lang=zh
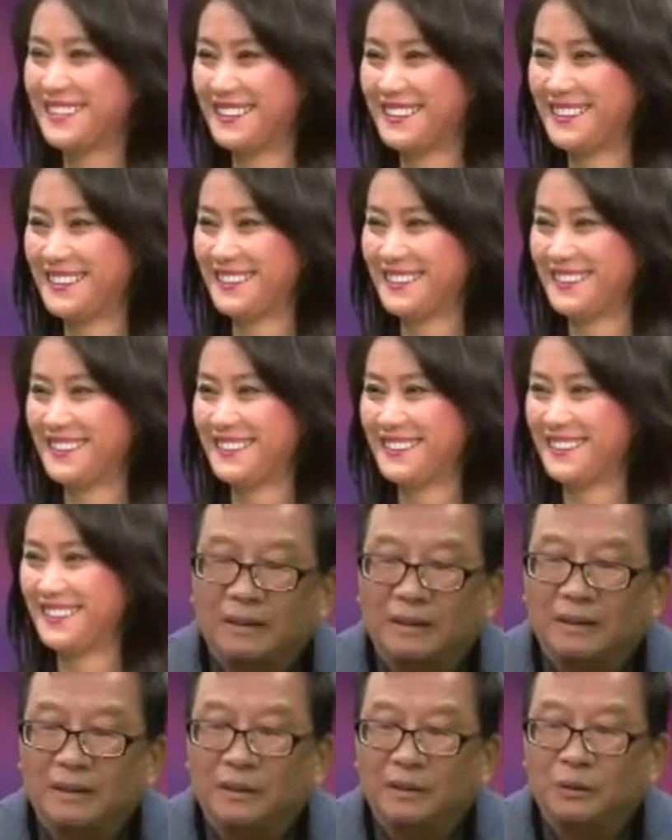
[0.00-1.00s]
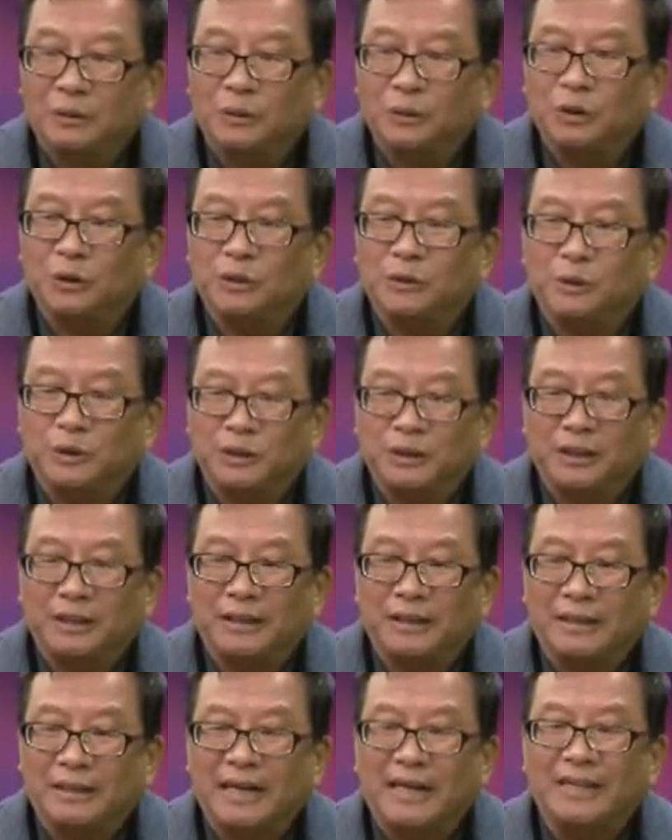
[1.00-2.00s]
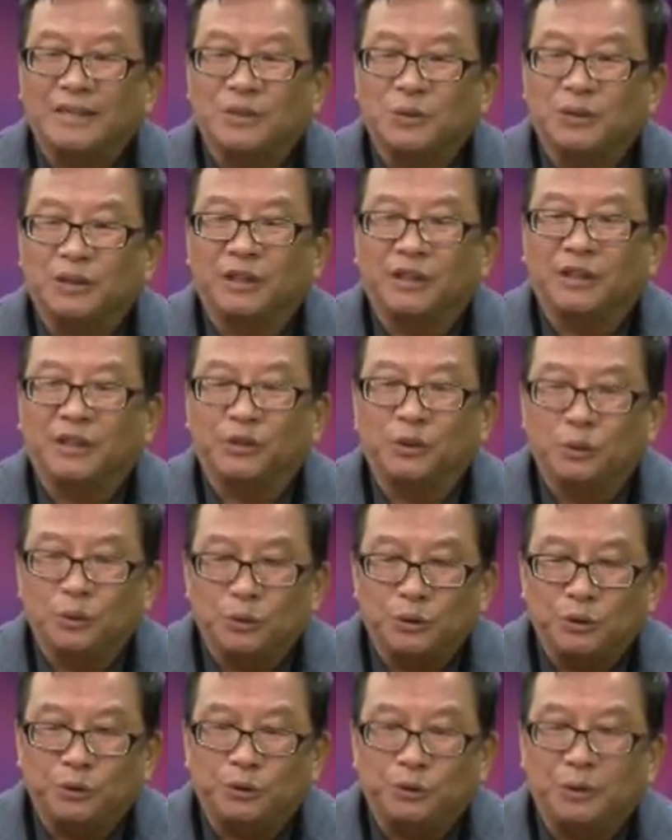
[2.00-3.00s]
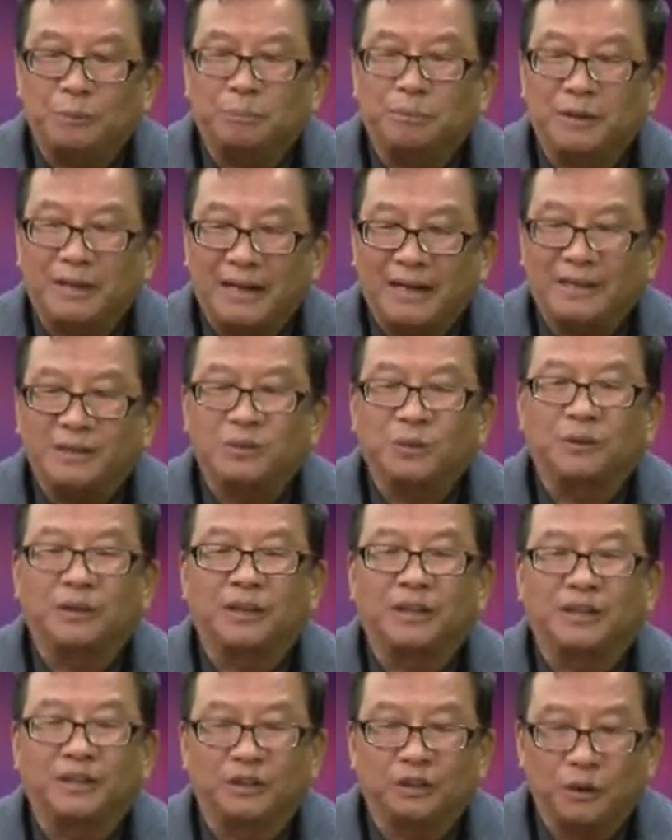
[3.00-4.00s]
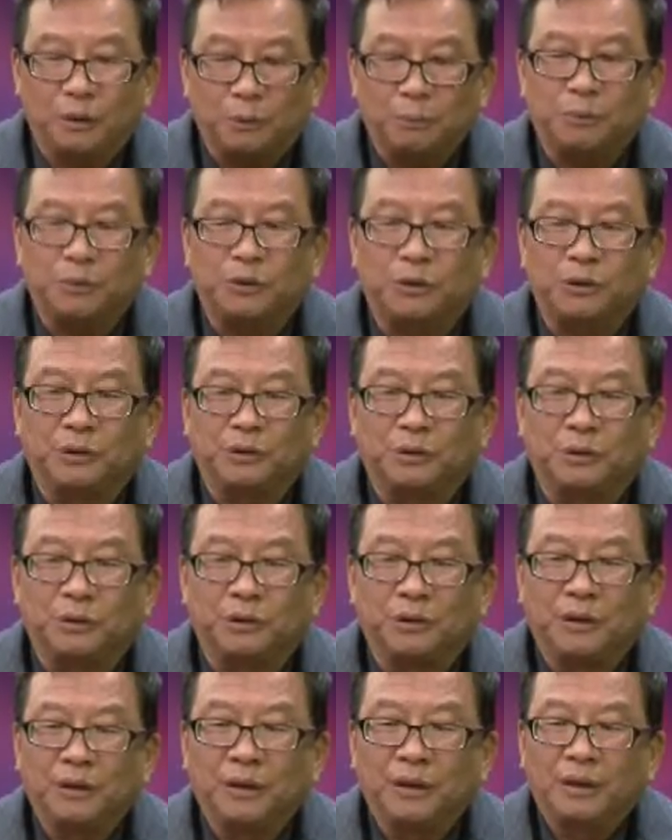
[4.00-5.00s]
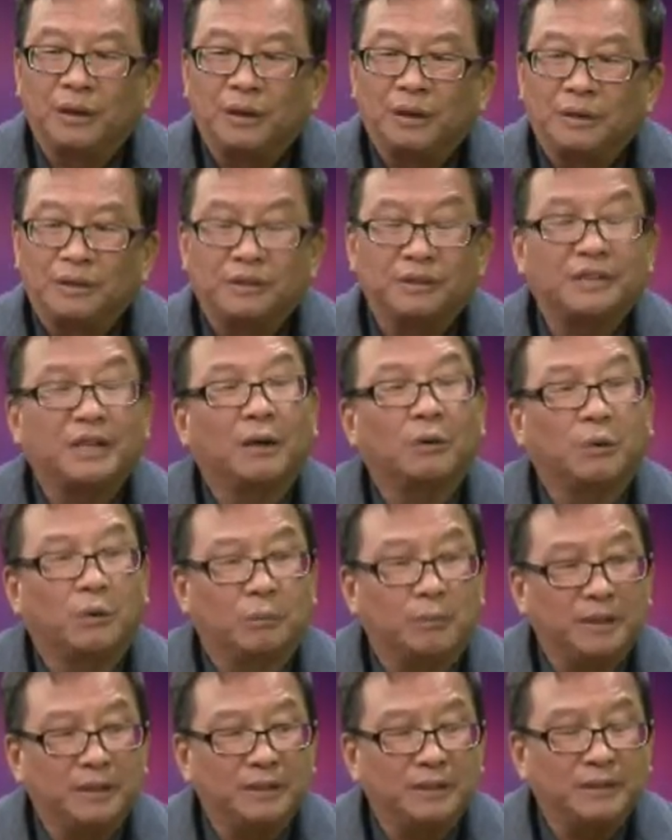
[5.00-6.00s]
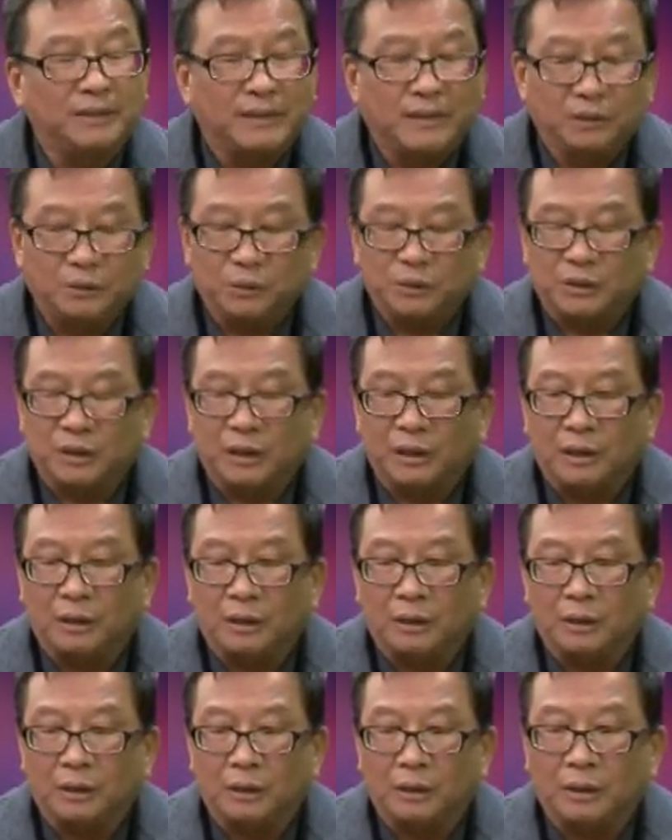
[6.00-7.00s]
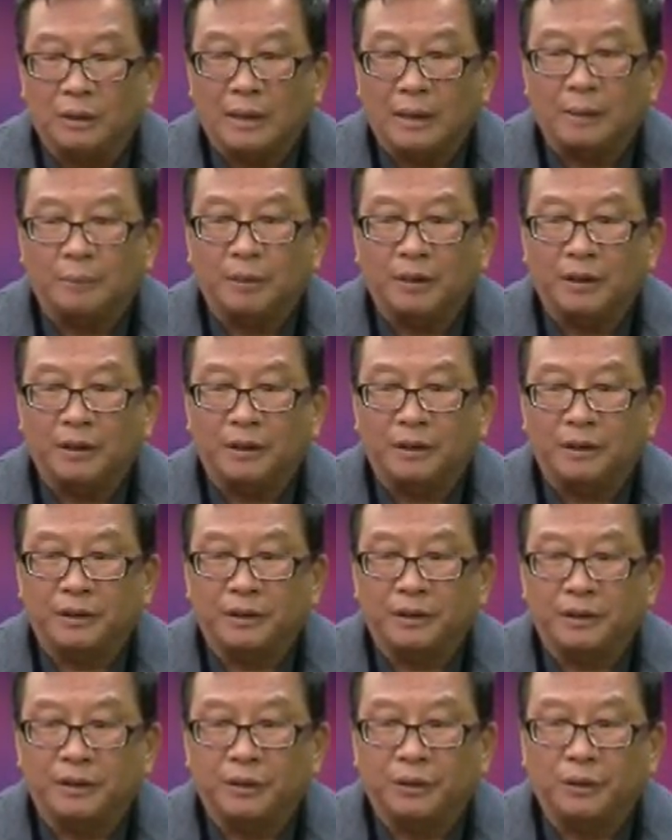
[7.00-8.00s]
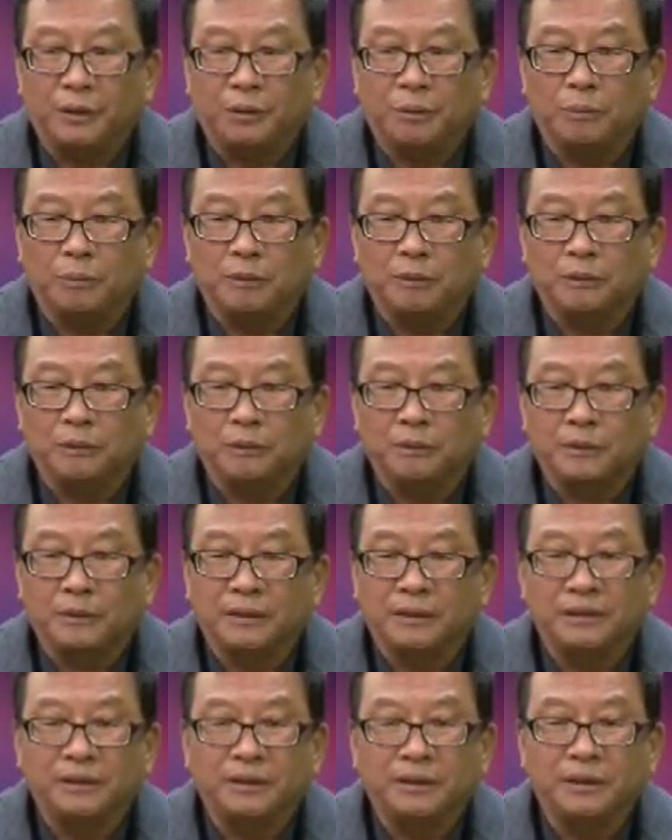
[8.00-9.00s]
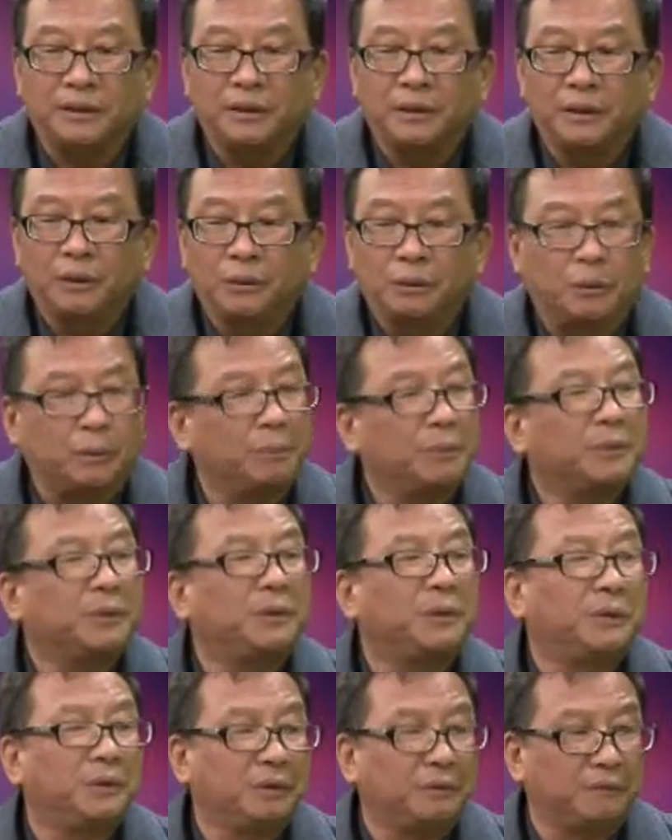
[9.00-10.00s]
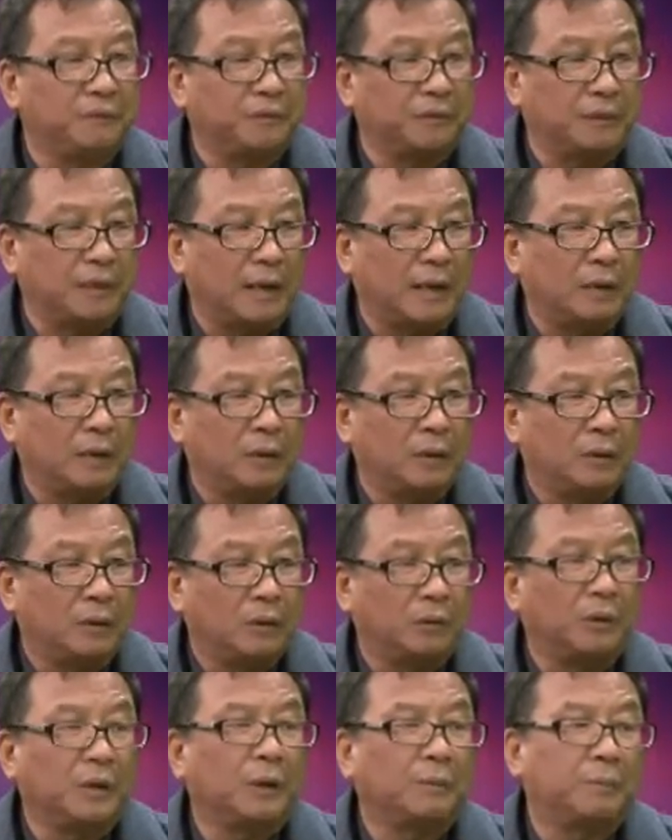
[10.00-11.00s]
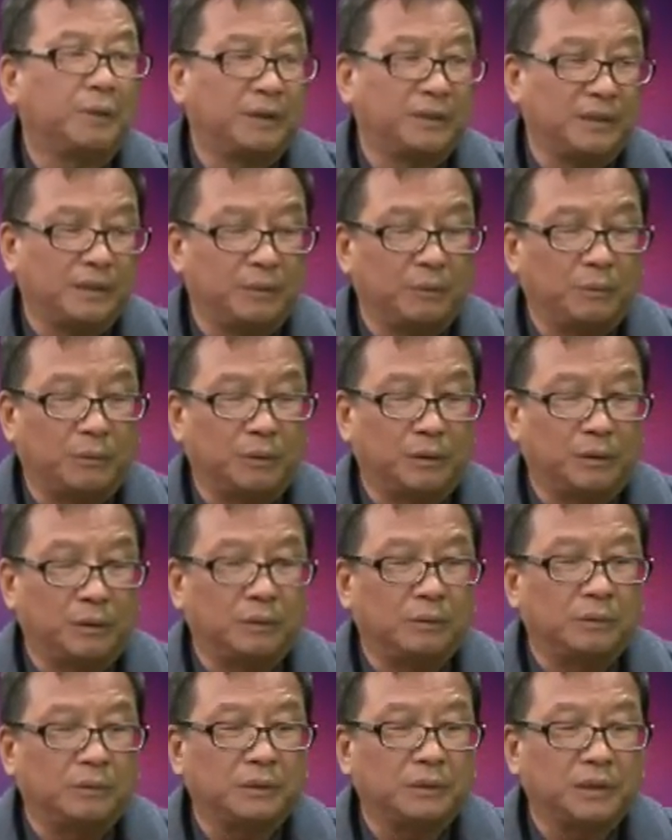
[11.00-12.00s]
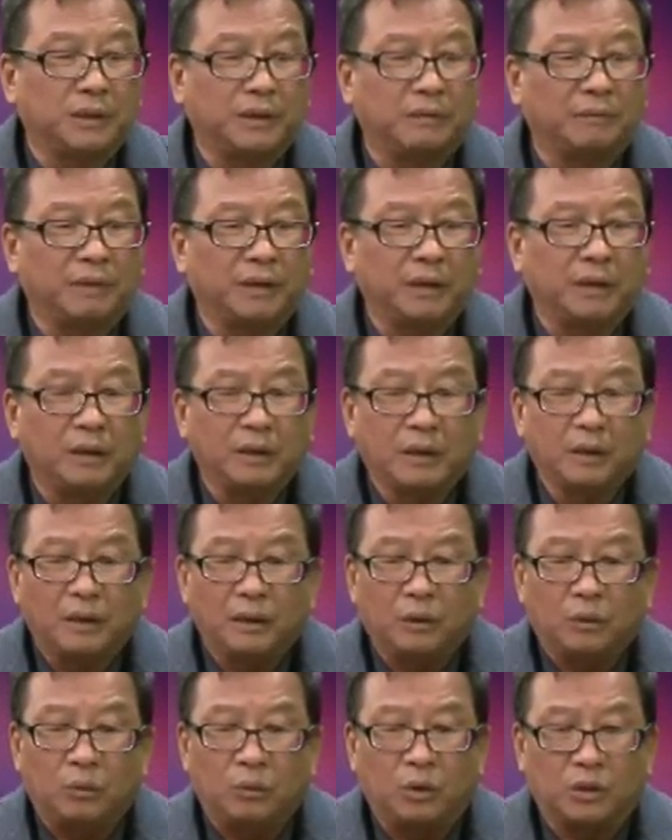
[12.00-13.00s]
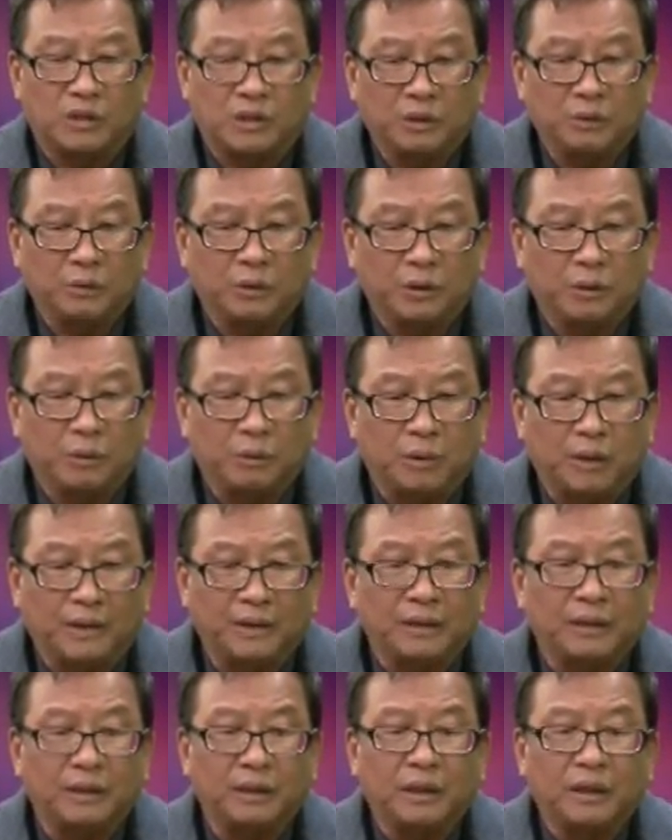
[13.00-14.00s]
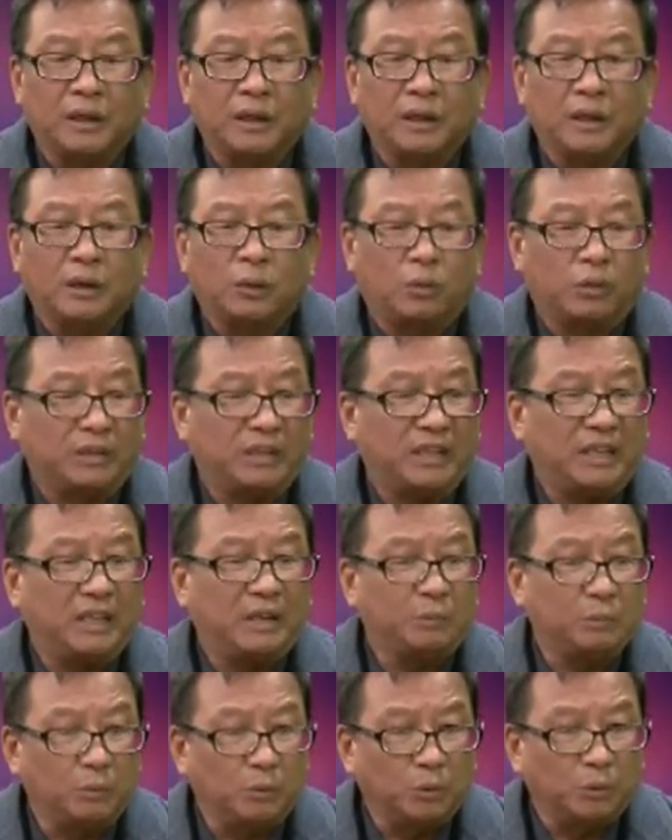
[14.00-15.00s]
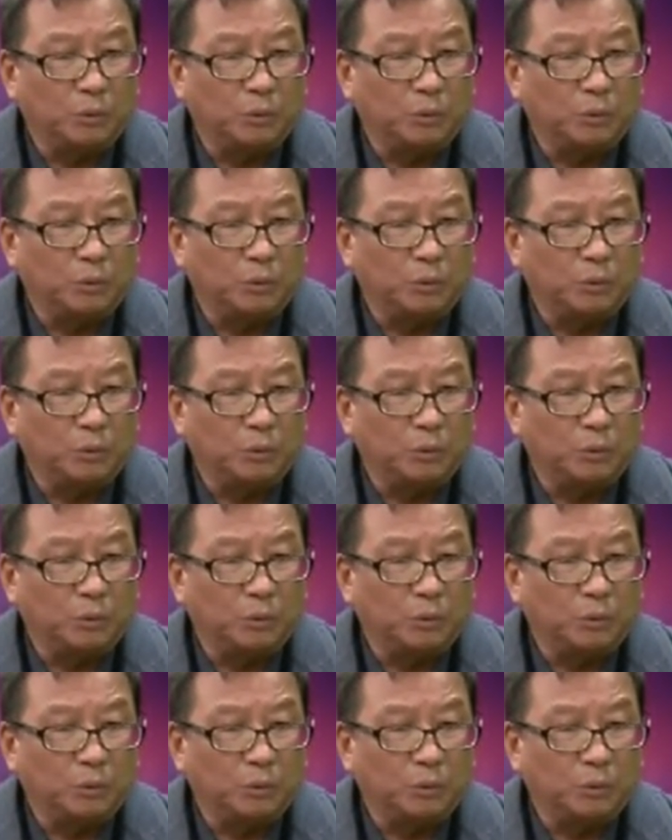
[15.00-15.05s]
呃，我觉得该做的你都去做，不该做的你都不去做。就像我们进入到凯麦尔时候，我们曾经我不去应付他，我要表现我的东西，因为我生活的环境，我第一个母